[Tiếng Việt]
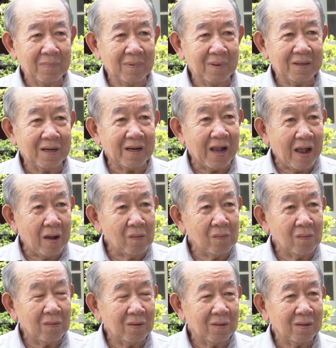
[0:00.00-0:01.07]
rất cao
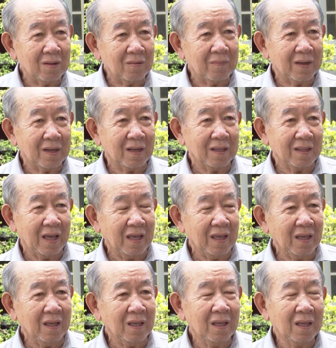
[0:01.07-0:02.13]
mà
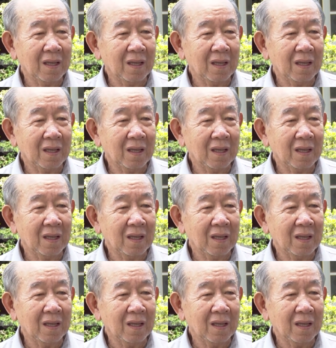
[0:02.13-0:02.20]
để